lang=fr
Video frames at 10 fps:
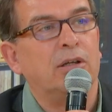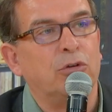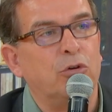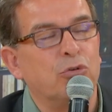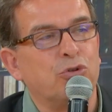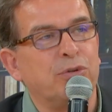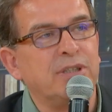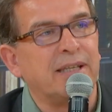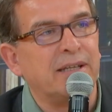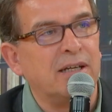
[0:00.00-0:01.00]
hein, Aujourd'hui,
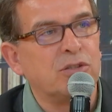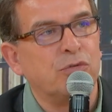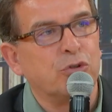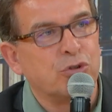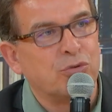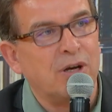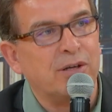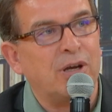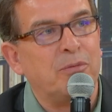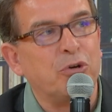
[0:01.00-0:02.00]
sa terrasse, on veut que ce
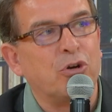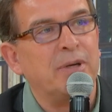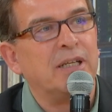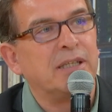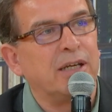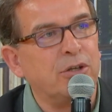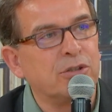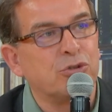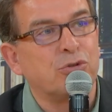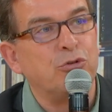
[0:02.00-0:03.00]
soit un peu comme à l'intérieur,
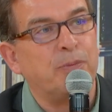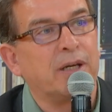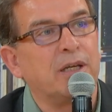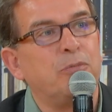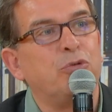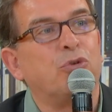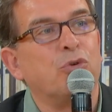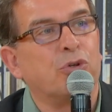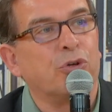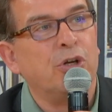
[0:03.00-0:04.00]
que ce soit du parquet
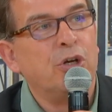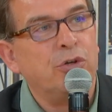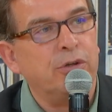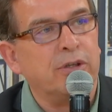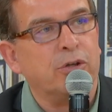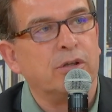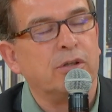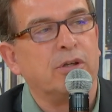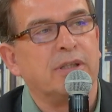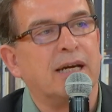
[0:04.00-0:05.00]
plutôt
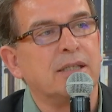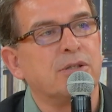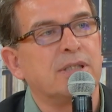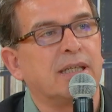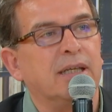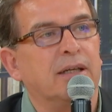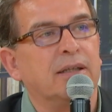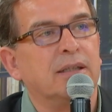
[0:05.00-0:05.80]
qu'une terrasse striée. Oui, on